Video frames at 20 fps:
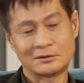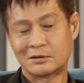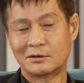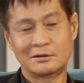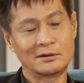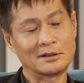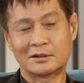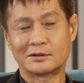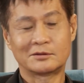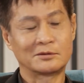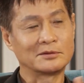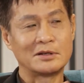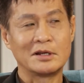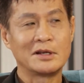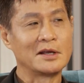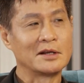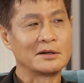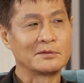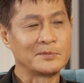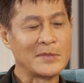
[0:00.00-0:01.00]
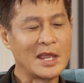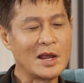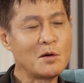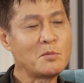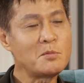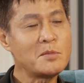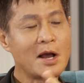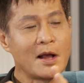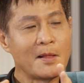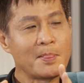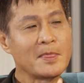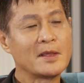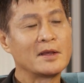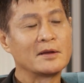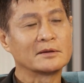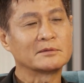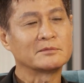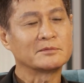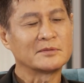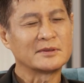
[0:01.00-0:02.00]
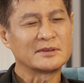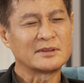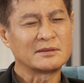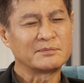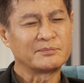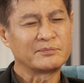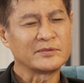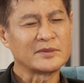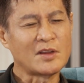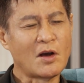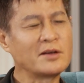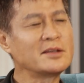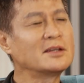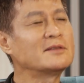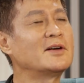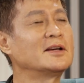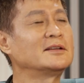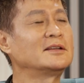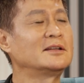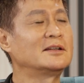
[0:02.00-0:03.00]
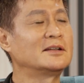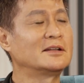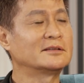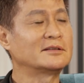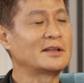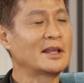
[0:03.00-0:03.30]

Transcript: cho nên là nếu mà nói như vậy thì